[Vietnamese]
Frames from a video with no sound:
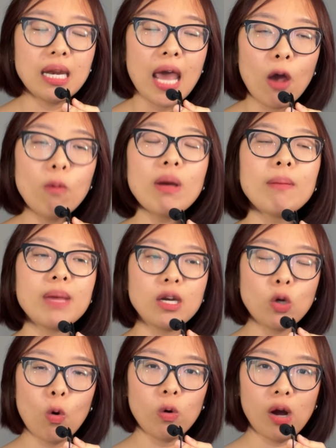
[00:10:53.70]
để nếu
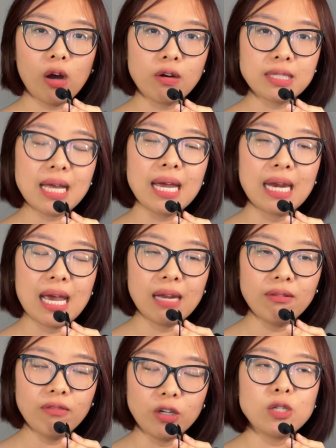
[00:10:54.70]
mà biến cố nó có
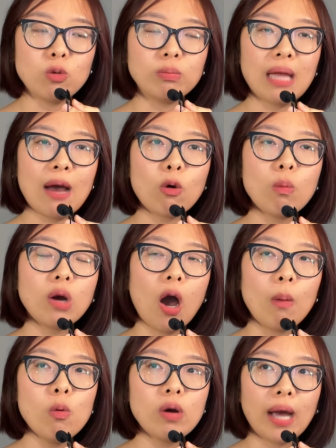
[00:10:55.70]
xảy đến thì chúng ta
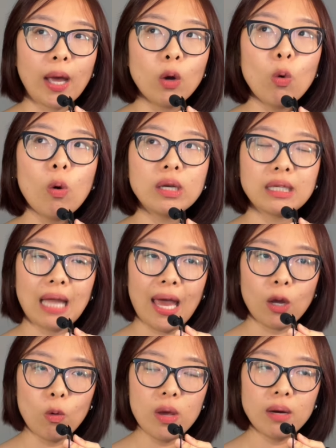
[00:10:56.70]
cũng có một cái nguồn
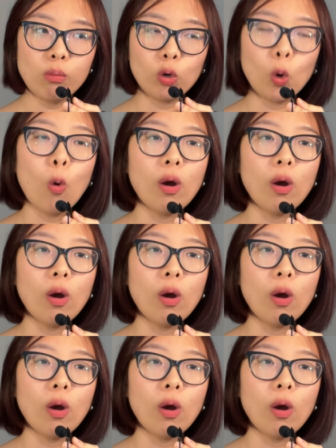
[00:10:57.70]
tài nguyên,